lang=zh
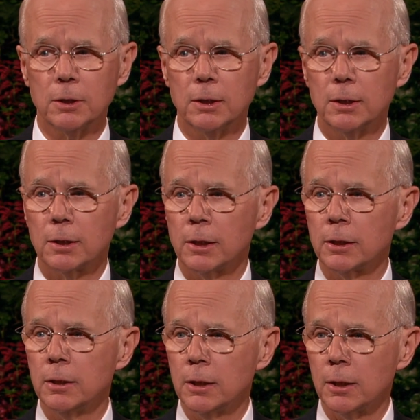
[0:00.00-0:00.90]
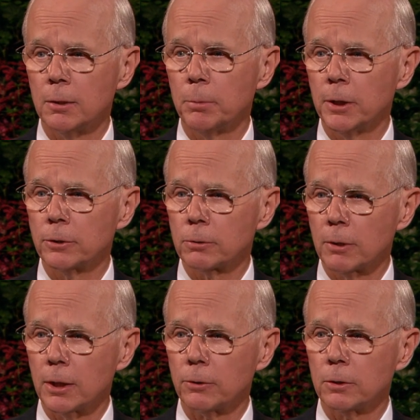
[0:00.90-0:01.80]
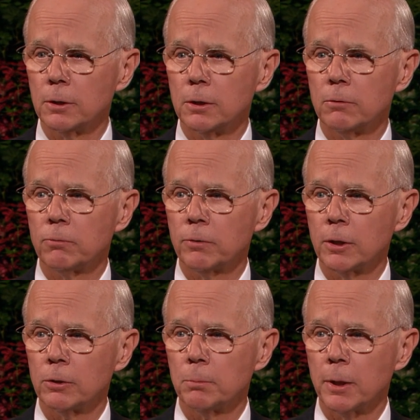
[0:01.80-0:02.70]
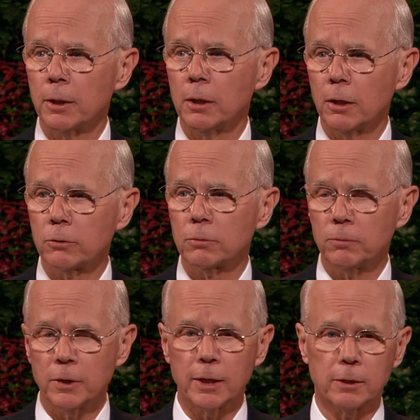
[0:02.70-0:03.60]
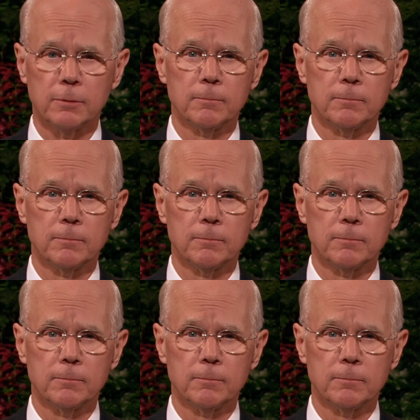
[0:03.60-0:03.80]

我亲爱的朋友亚瑟·莫里斯中士